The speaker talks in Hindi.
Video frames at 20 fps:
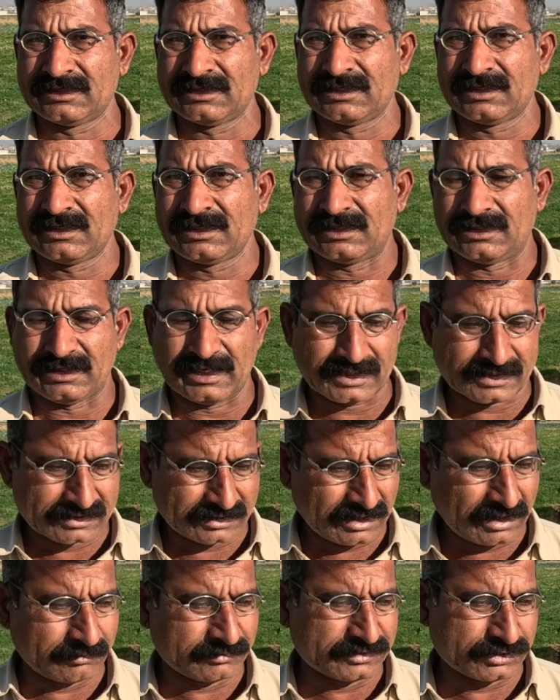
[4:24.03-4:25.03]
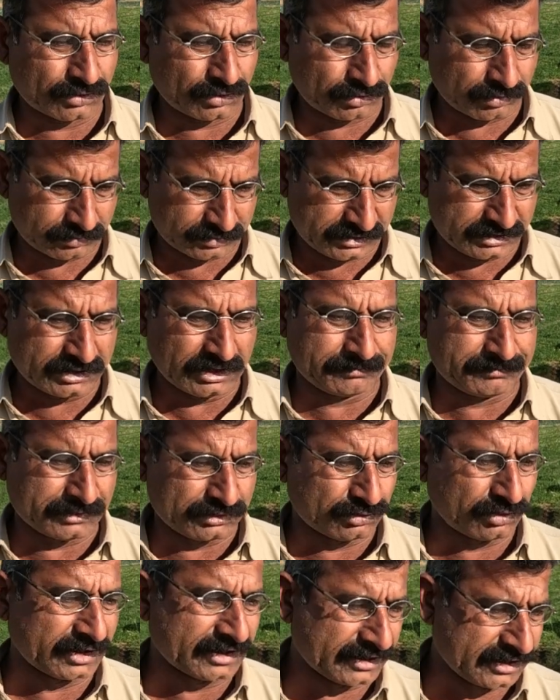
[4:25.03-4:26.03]
सही है लेकिन हम यो डीएपी
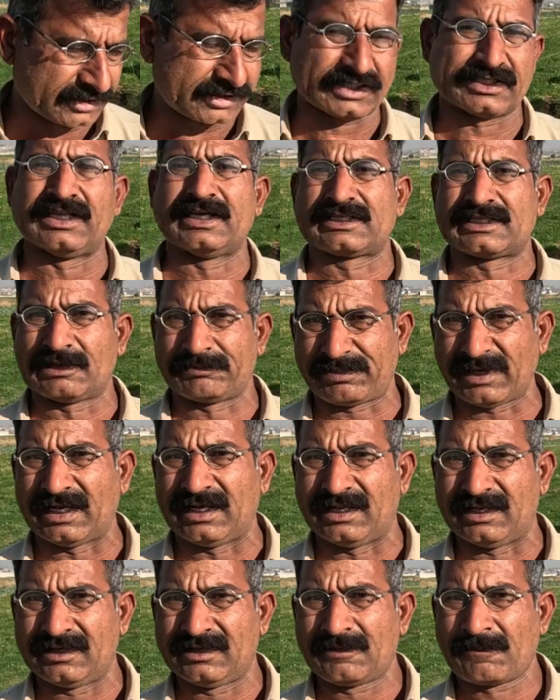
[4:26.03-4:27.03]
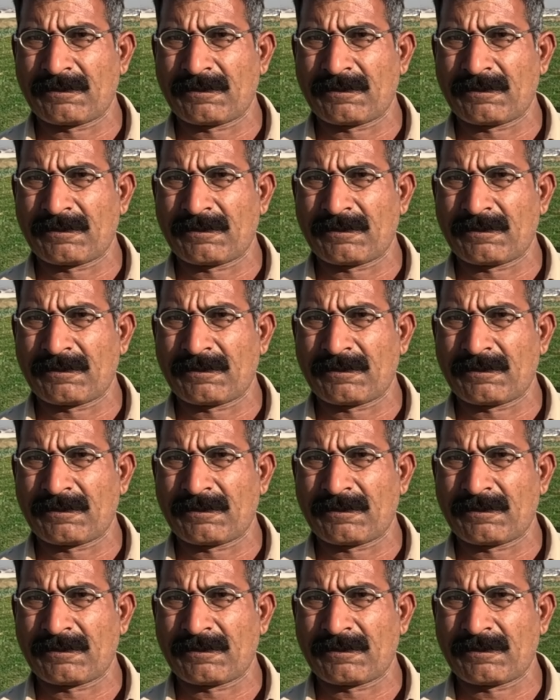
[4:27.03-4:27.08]
जो है नीचे देते हैं पहले